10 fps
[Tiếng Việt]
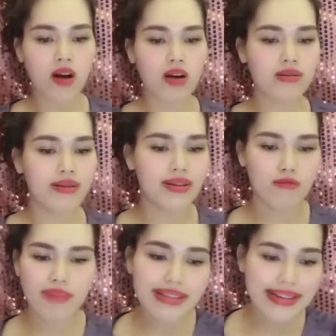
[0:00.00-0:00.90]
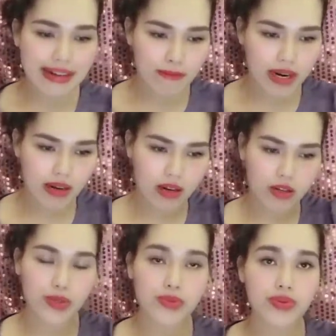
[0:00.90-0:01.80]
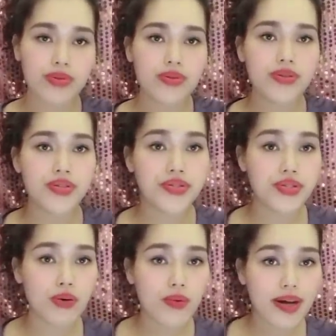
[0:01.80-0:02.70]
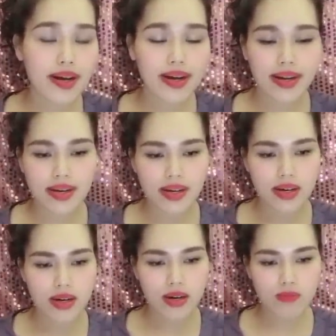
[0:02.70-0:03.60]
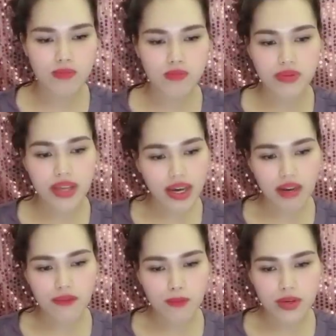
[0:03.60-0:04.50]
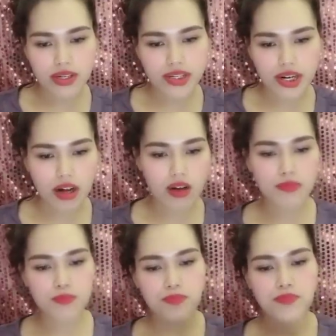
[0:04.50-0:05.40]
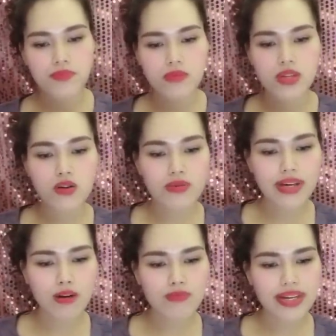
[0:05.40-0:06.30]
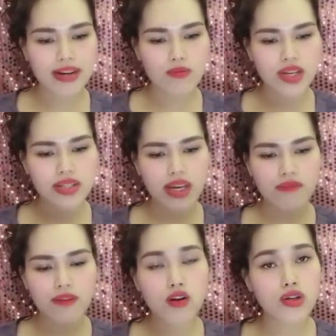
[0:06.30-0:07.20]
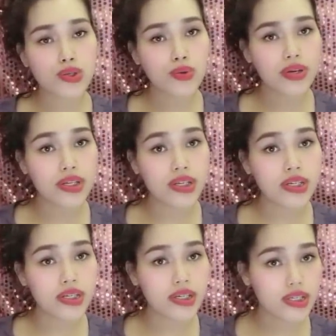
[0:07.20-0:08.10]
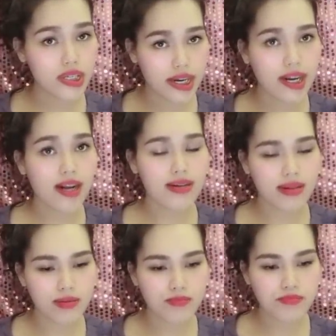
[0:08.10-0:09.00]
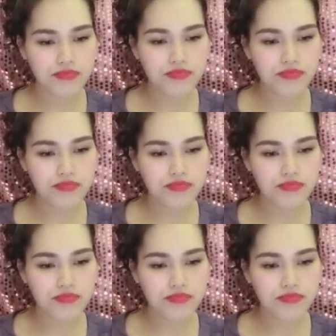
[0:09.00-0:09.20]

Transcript: Con người không biết thế nào mà lường Dẫu Nga không tệ với một đứa trẻ con Nhưng cô ta không thể nào nhiệt tình với con tôi Như những đứa trẻ khác được